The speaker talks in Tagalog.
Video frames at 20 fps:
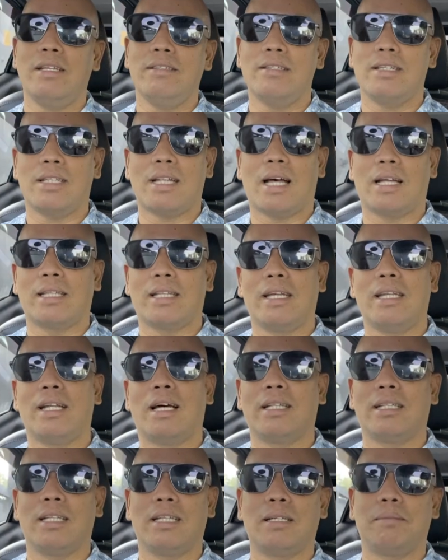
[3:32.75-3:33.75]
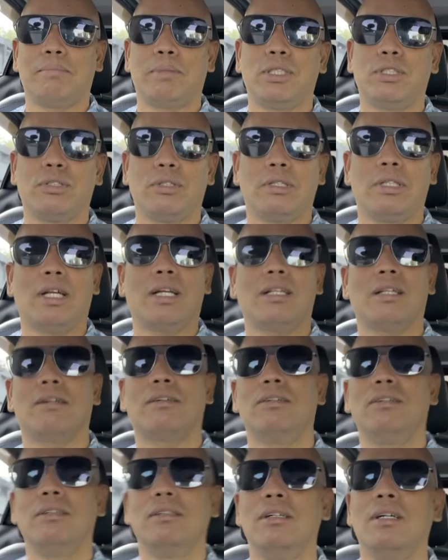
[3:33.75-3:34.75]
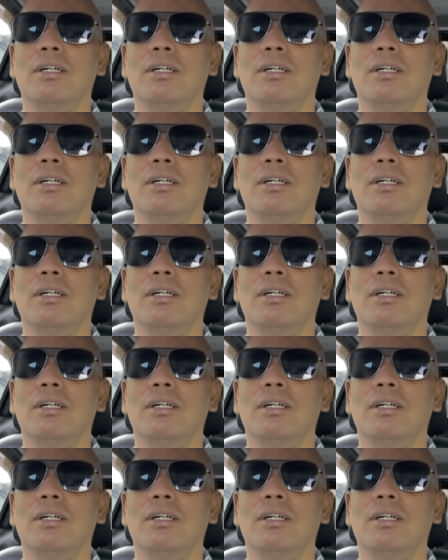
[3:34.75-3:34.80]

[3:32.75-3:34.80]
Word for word: si tatay natin na pensioner nako.